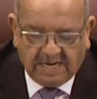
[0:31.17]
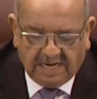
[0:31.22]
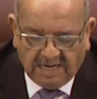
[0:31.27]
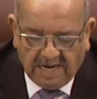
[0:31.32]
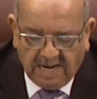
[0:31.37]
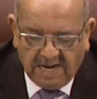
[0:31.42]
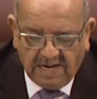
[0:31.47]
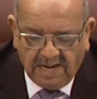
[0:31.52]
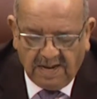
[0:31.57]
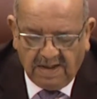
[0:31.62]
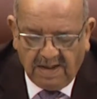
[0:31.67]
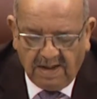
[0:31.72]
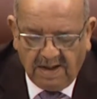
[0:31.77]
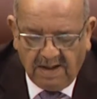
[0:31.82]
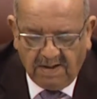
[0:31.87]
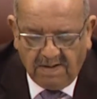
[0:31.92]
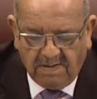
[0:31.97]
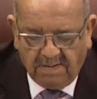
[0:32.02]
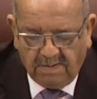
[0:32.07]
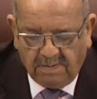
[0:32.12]

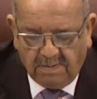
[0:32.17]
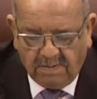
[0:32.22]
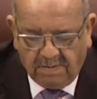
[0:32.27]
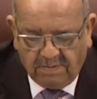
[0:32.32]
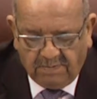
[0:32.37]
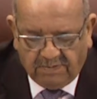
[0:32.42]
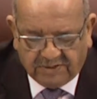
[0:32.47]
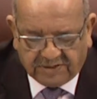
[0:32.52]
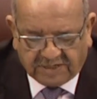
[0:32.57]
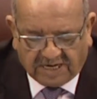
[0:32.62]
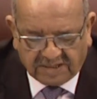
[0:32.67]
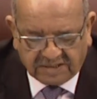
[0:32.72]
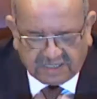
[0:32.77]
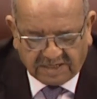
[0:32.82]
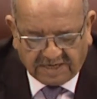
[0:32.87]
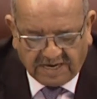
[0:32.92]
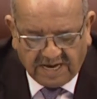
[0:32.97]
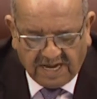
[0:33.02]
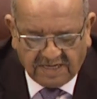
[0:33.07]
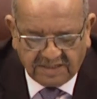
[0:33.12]
خلال فترة
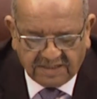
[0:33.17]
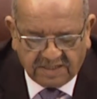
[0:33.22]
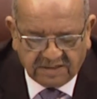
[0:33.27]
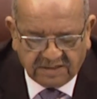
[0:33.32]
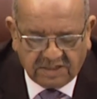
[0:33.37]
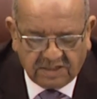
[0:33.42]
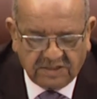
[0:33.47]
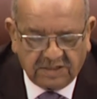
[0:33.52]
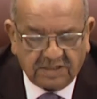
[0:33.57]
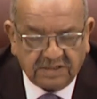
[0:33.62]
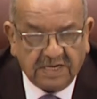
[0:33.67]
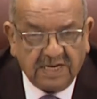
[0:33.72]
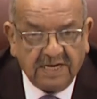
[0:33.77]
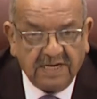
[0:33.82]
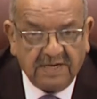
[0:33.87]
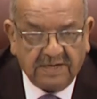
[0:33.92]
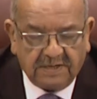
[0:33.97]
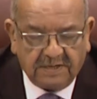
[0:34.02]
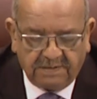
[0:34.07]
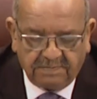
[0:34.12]
رئاسة
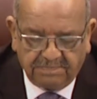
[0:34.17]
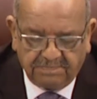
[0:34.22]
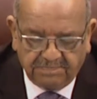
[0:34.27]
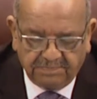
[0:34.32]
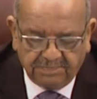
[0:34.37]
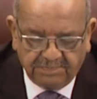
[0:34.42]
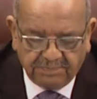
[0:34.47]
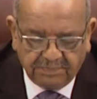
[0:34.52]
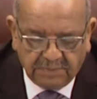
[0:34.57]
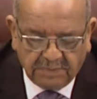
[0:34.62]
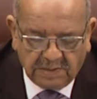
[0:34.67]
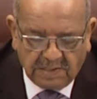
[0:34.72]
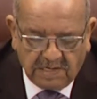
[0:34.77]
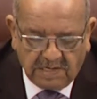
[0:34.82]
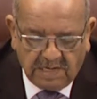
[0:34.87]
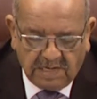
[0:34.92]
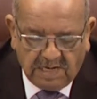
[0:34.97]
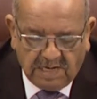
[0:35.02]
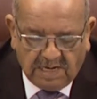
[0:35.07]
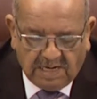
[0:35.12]
الجزائر
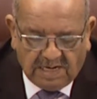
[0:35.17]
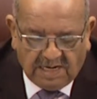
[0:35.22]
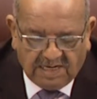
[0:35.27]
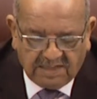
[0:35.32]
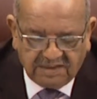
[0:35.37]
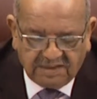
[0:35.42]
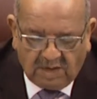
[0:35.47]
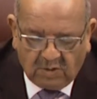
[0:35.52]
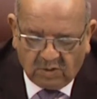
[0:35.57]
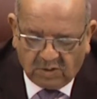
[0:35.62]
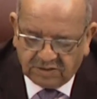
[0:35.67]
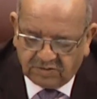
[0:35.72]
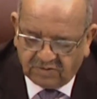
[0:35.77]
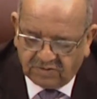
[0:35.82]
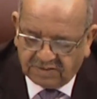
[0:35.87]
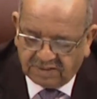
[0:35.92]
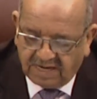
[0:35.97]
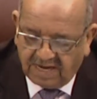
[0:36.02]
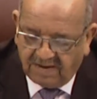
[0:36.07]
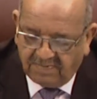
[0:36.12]
للدورة
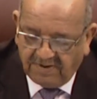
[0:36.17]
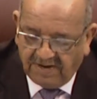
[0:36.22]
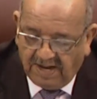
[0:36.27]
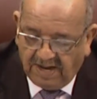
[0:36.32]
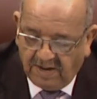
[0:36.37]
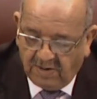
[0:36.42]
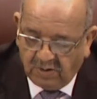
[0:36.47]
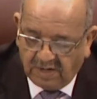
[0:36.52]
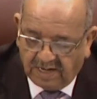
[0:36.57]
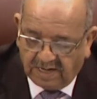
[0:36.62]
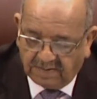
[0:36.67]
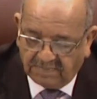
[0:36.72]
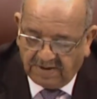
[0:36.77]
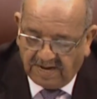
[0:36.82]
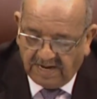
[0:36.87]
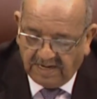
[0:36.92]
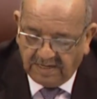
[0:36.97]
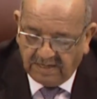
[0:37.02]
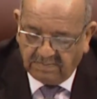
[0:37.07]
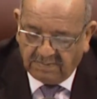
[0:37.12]
السابعة
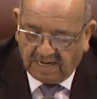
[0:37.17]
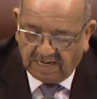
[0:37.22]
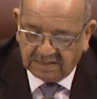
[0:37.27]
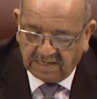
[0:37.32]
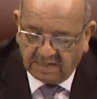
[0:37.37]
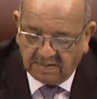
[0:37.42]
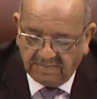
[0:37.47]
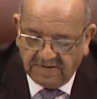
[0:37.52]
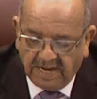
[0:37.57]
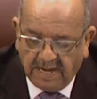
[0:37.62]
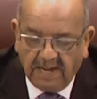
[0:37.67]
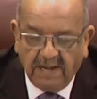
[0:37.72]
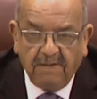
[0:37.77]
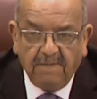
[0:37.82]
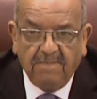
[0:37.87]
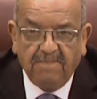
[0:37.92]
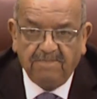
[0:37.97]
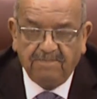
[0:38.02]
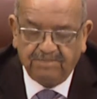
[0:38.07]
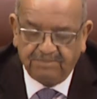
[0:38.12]
والأربعين بعد
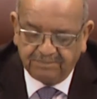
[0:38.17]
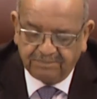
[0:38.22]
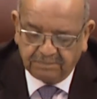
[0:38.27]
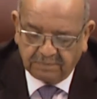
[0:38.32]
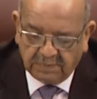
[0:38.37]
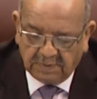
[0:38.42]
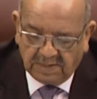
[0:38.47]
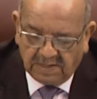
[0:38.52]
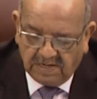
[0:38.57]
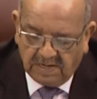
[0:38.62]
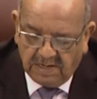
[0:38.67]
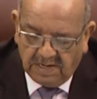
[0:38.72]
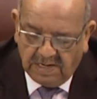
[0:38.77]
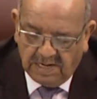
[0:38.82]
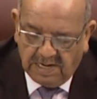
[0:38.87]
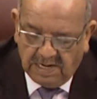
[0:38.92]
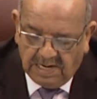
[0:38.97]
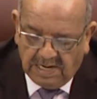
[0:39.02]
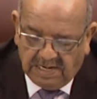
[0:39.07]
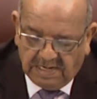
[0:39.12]
المئة
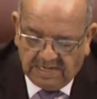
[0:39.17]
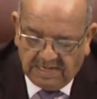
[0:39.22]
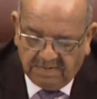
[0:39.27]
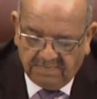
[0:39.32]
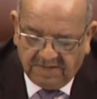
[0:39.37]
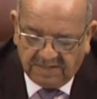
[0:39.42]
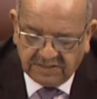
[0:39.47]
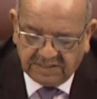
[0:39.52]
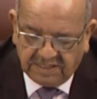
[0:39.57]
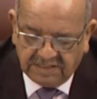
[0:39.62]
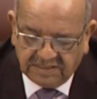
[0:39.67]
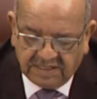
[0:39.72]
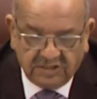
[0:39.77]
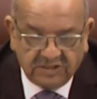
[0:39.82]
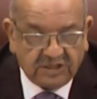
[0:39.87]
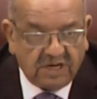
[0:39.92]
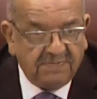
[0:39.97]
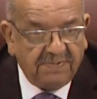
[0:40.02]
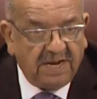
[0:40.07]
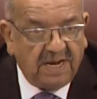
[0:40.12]
لمجلس
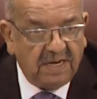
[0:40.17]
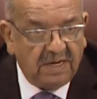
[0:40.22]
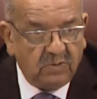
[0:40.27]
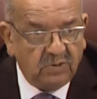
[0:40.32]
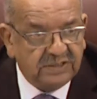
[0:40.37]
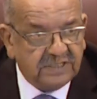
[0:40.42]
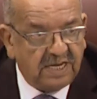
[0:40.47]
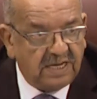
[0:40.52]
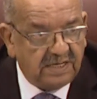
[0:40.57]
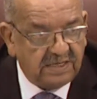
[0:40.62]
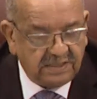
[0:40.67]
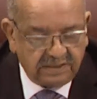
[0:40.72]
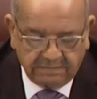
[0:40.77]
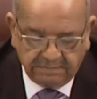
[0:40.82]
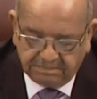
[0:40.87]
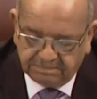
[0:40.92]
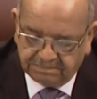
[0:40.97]
الجامعة الوزاري